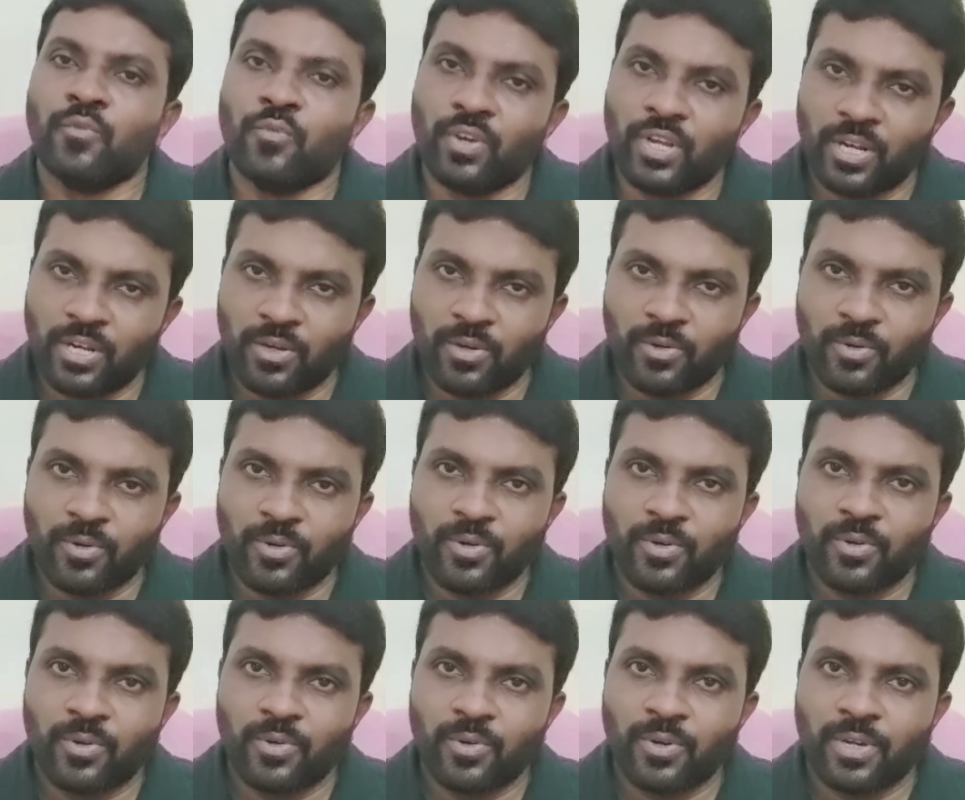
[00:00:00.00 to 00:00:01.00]
వీళ్ళు
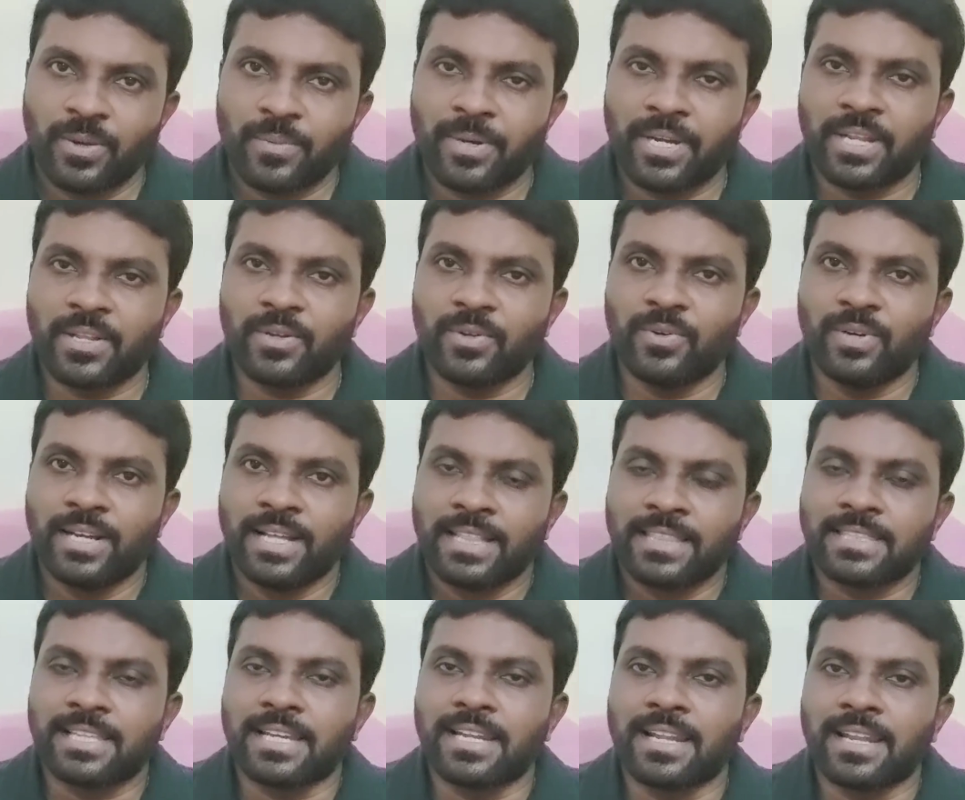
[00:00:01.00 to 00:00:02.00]
ఏమంటారు
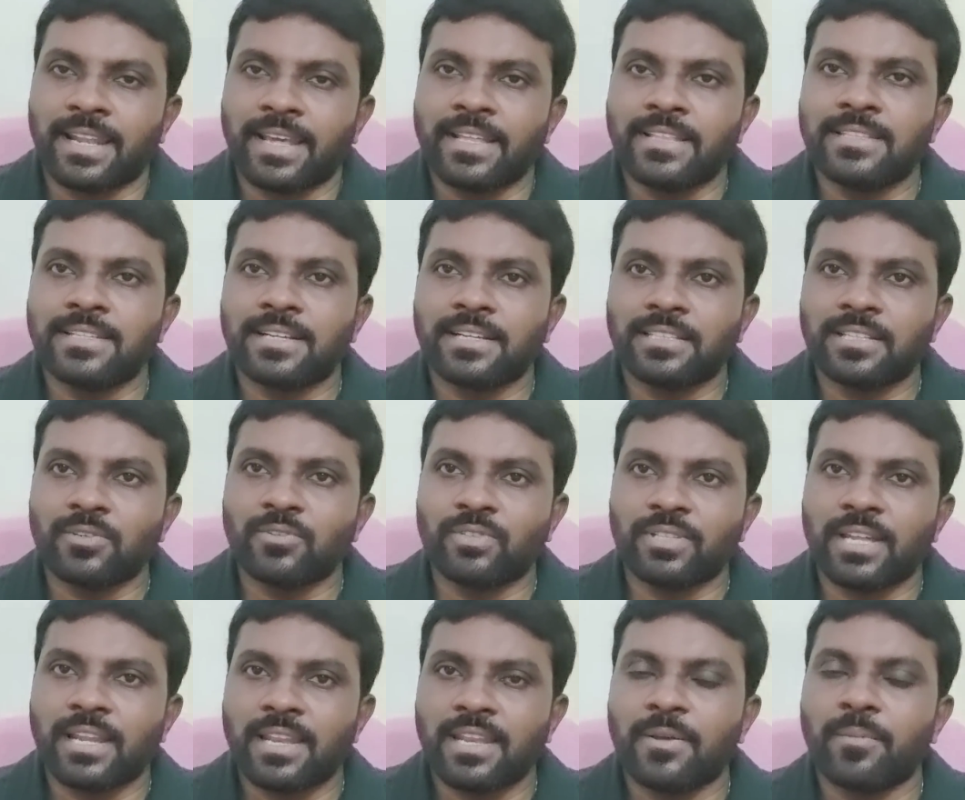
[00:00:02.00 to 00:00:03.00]
తన నైతికతను
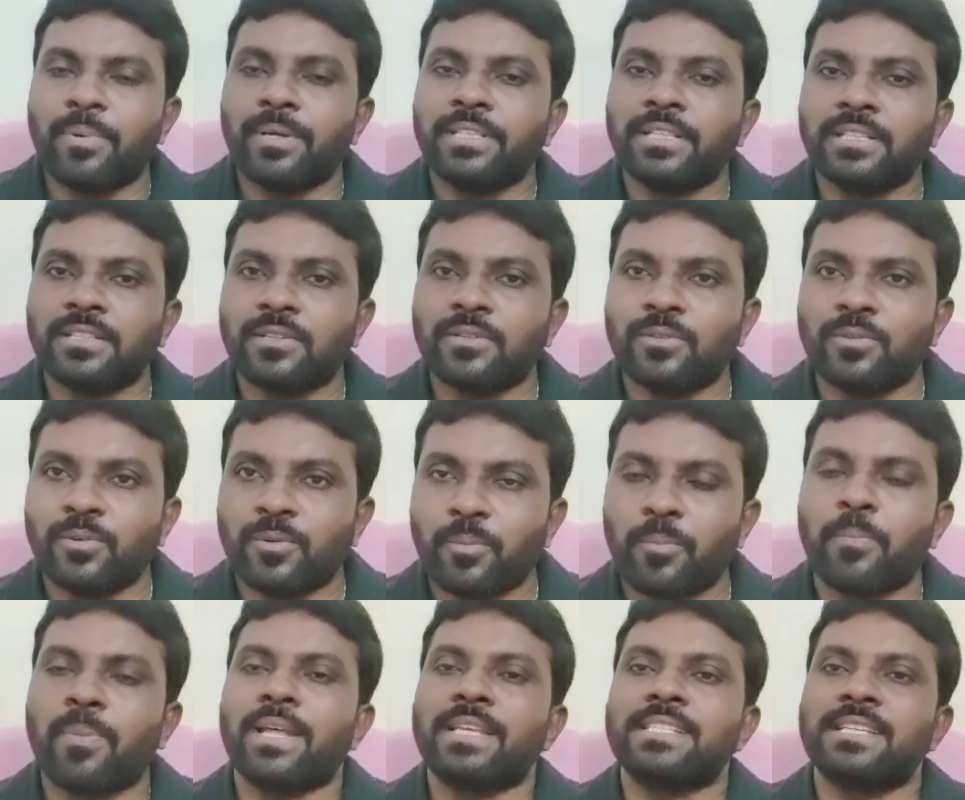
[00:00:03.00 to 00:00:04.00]
తన నిబద్ధతను
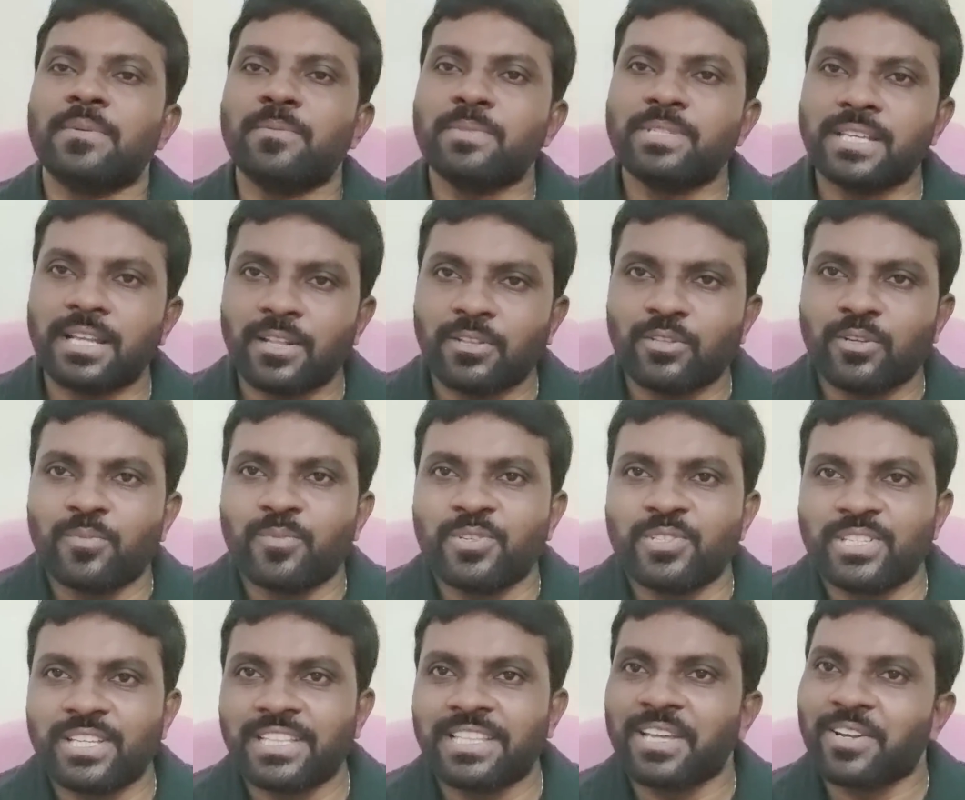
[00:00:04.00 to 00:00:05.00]
ప్రశంసలతో
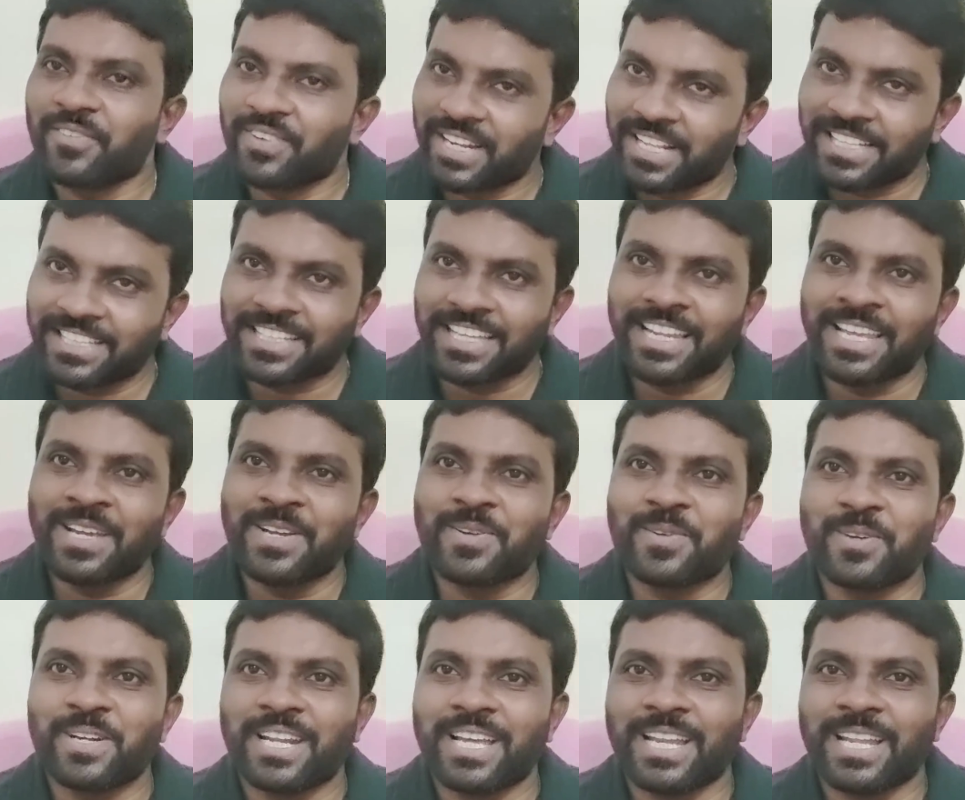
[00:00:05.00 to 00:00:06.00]
ముంచెత్తారు వీళ్ళకి
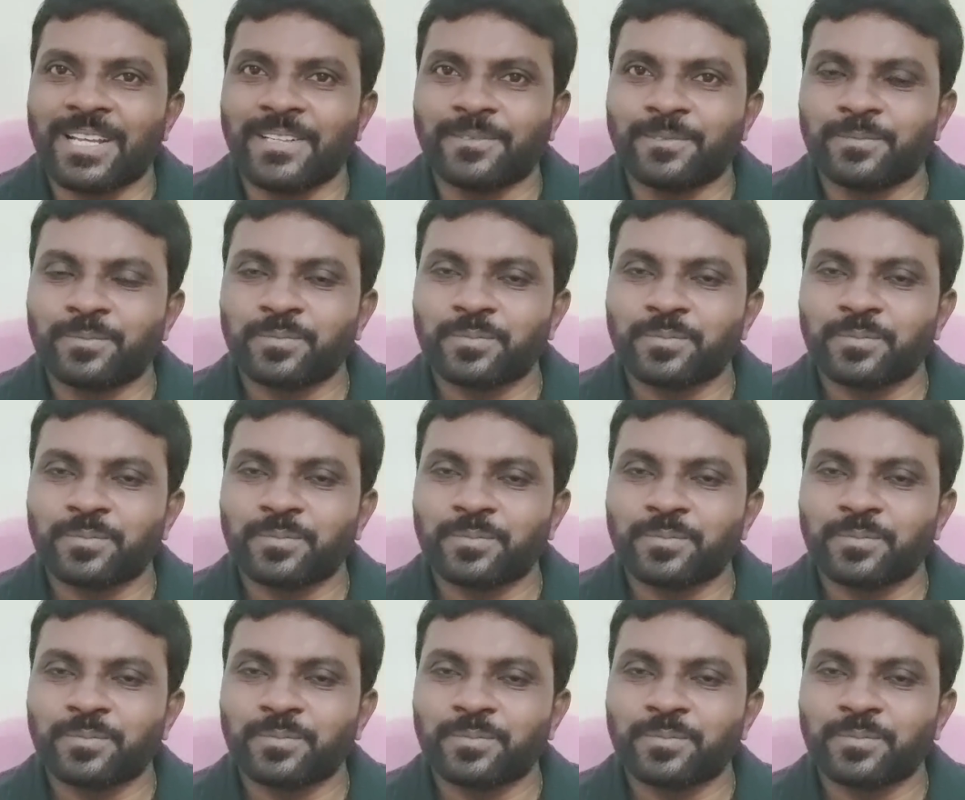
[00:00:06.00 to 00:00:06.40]
తెలియకుండానే